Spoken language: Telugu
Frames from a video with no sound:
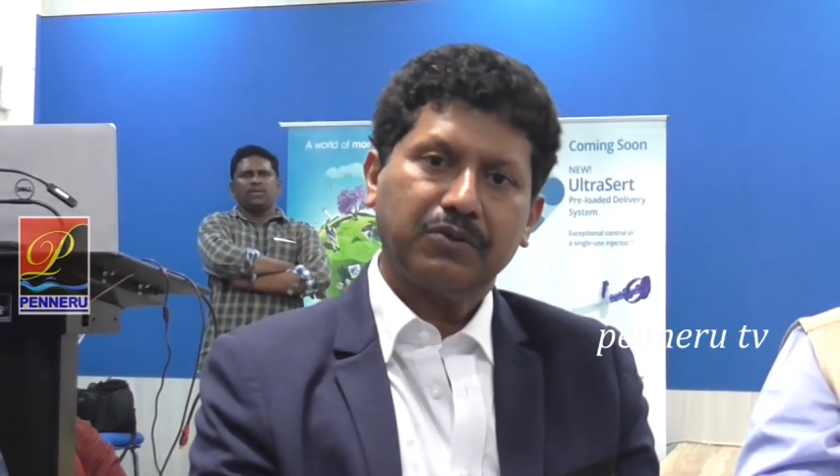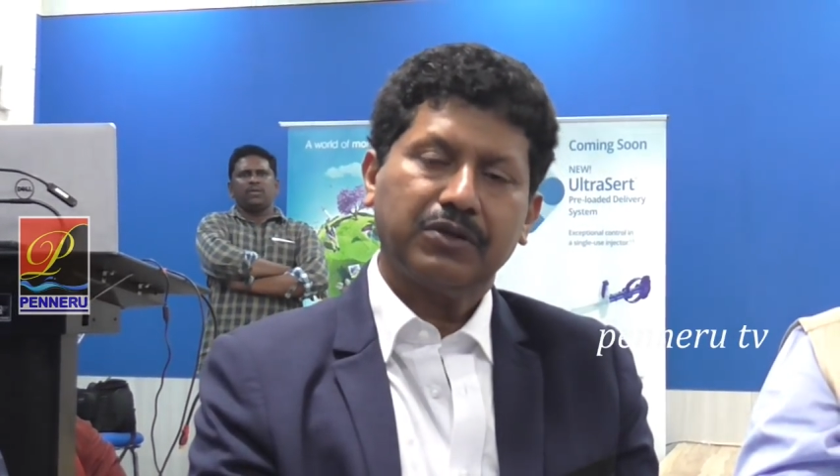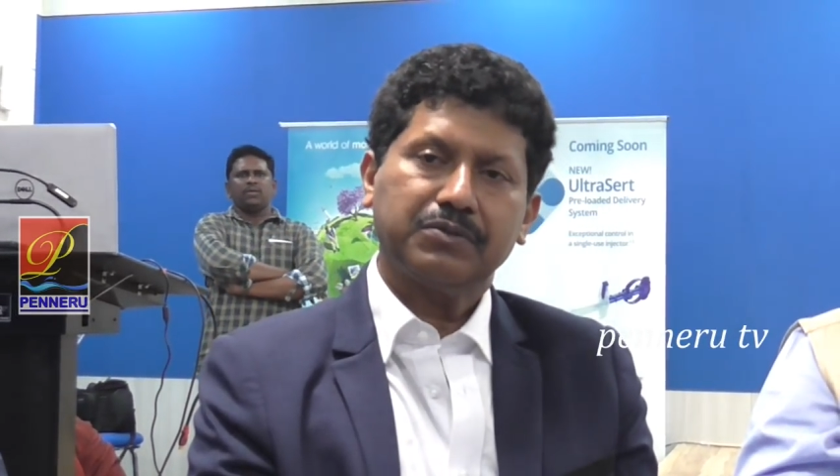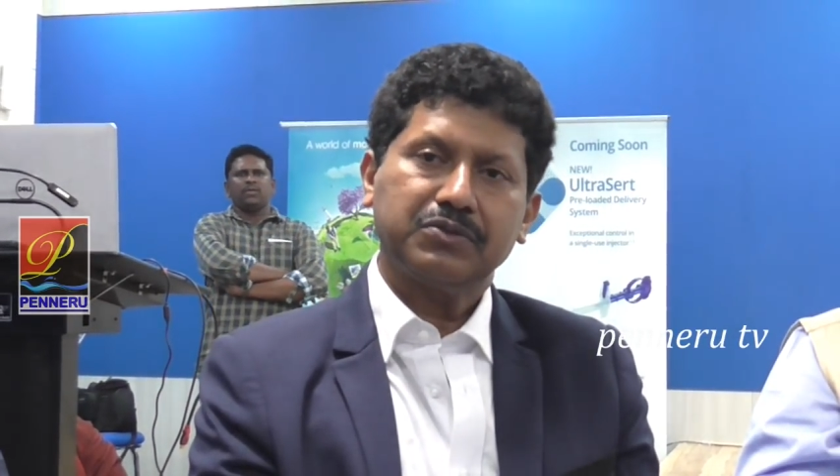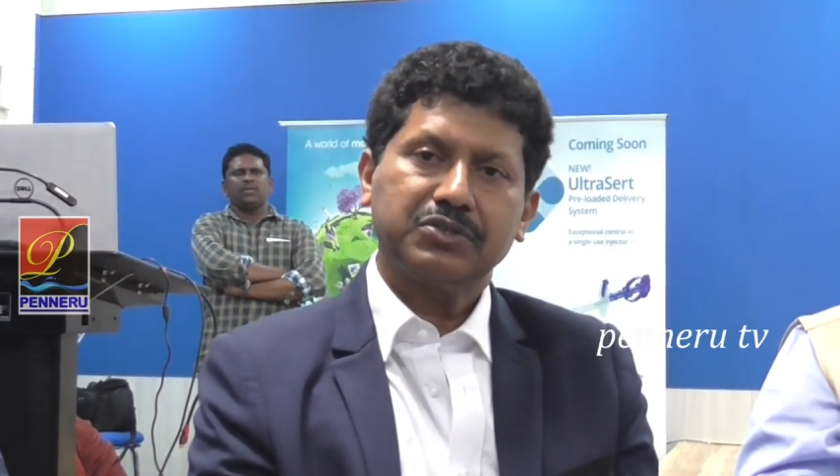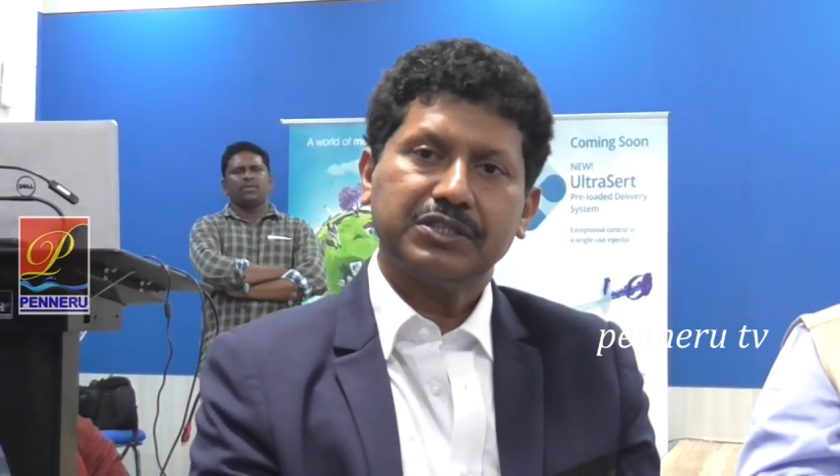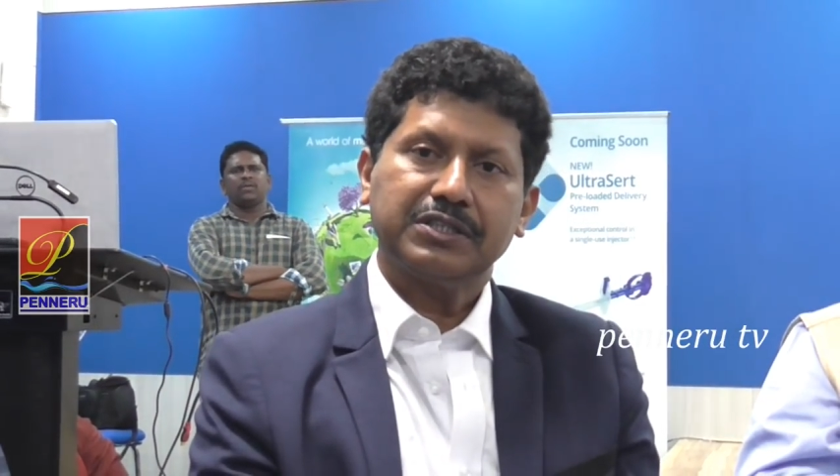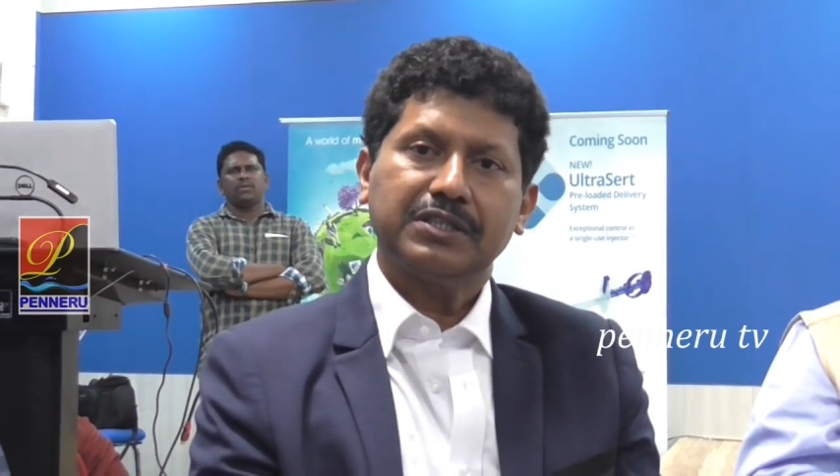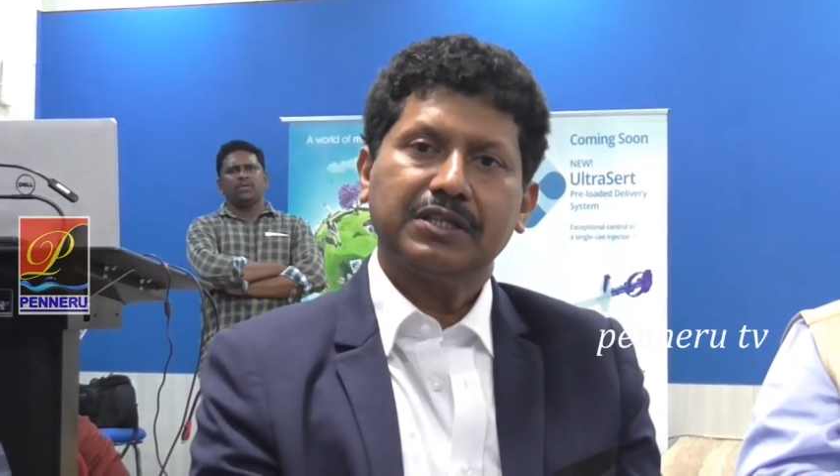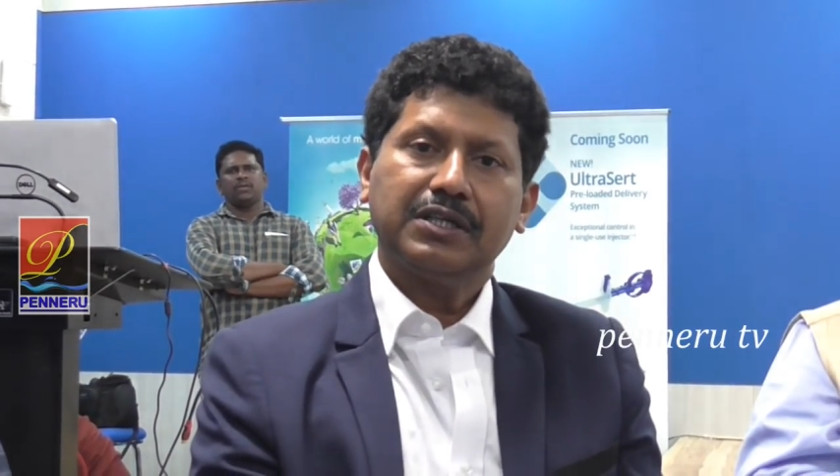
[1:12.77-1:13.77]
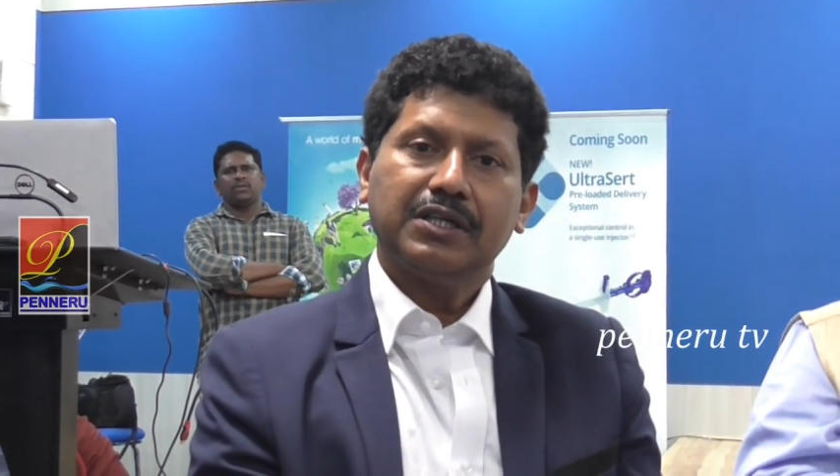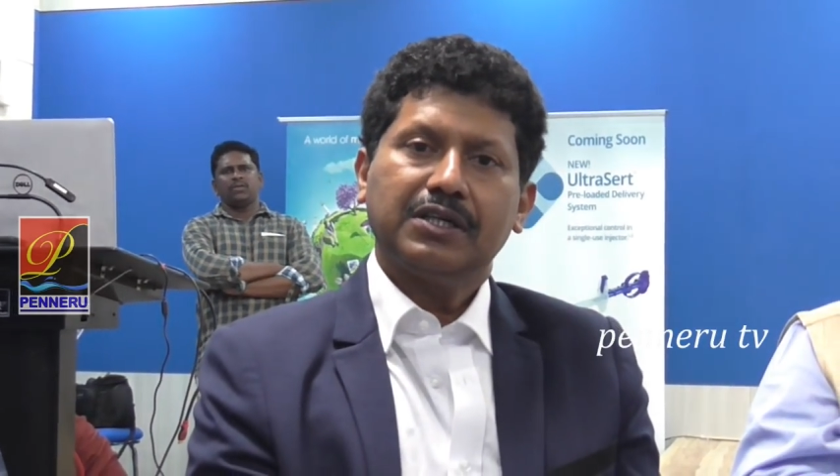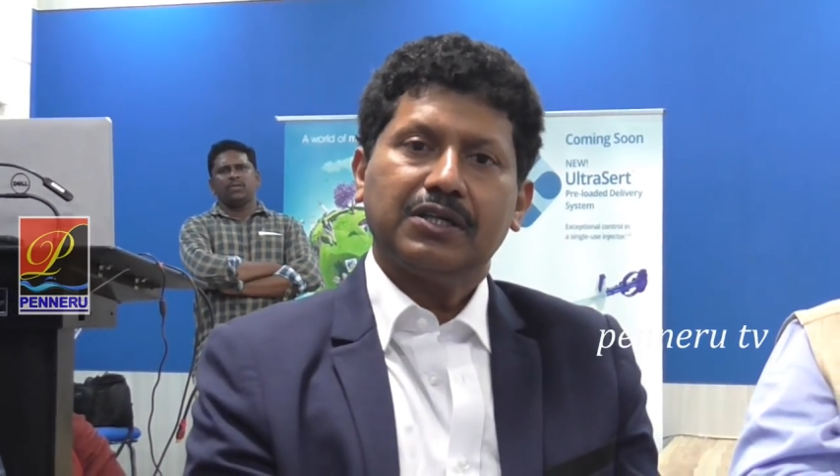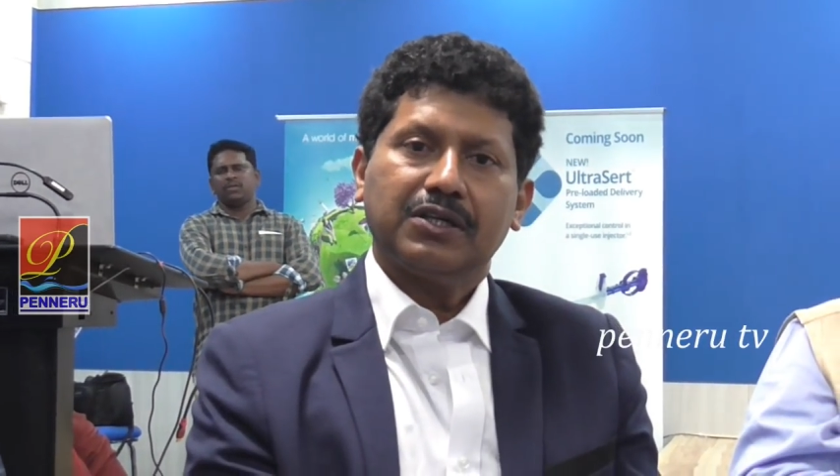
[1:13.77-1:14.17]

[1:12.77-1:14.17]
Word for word: కలవలేదు కానీ